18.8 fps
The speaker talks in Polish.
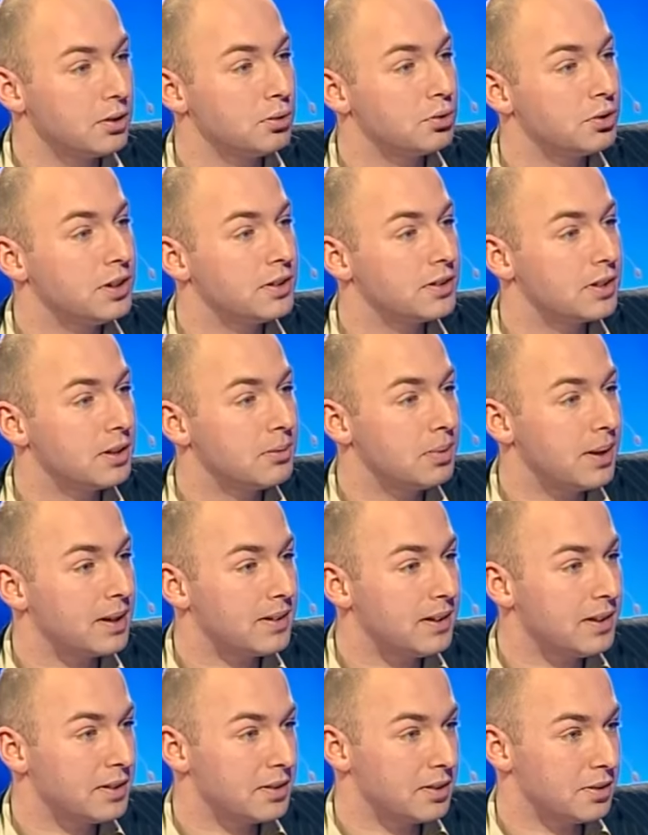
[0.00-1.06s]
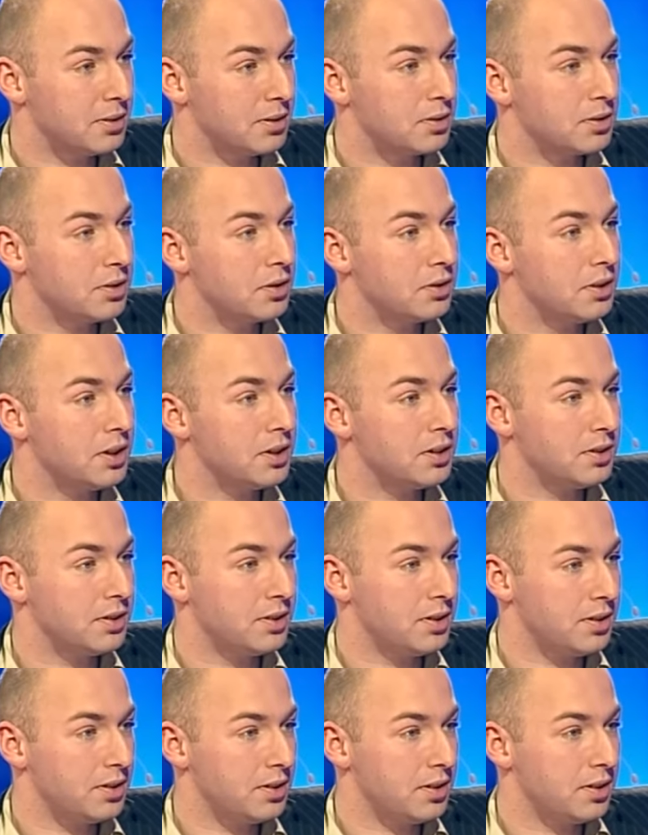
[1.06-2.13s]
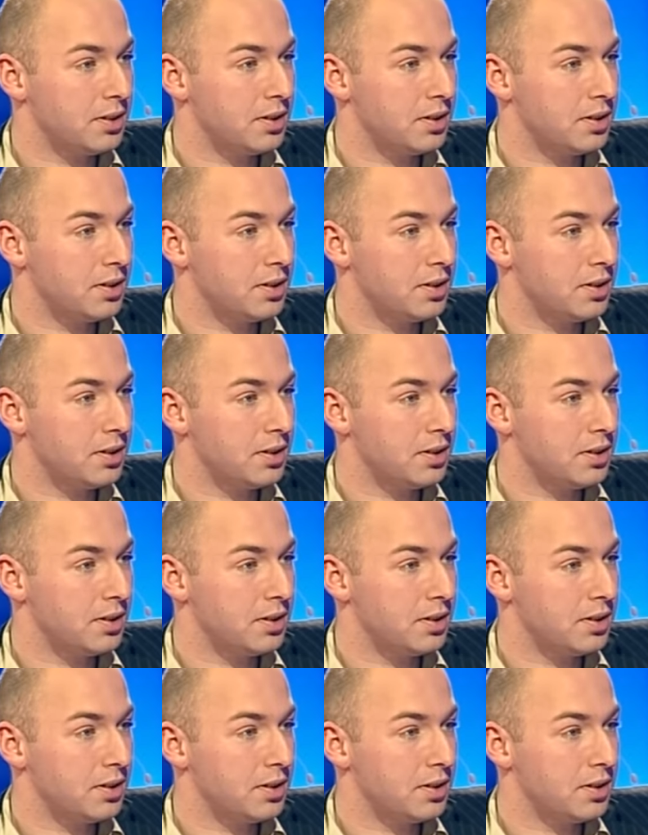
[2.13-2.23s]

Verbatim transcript: już nie jestem pazerny, no, no nie, nie, Chce